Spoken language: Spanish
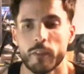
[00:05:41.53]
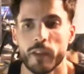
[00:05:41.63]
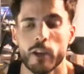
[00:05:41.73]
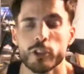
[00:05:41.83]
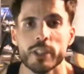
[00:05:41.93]
Al
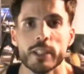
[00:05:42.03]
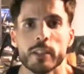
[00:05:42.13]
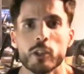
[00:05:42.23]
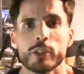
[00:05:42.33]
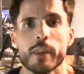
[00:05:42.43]
final los,
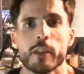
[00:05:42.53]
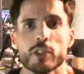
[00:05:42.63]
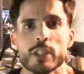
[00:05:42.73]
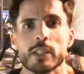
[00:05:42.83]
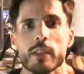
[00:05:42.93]

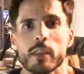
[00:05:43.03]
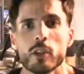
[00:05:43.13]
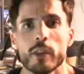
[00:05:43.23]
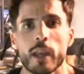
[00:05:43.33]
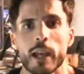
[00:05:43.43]

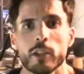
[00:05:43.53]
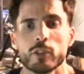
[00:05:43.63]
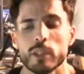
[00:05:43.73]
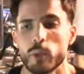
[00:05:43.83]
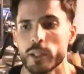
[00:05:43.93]
365 días al
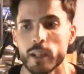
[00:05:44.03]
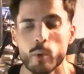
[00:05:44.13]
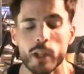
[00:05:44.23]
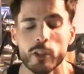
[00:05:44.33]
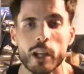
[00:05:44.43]
año tenemos que estar
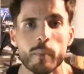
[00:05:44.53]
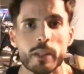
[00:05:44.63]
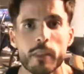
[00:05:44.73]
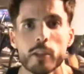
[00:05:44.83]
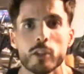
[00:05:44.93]
cuidando la
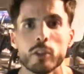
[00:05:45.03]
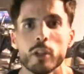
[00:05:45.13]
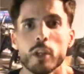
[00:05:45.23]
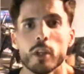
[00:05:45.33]
alimentación,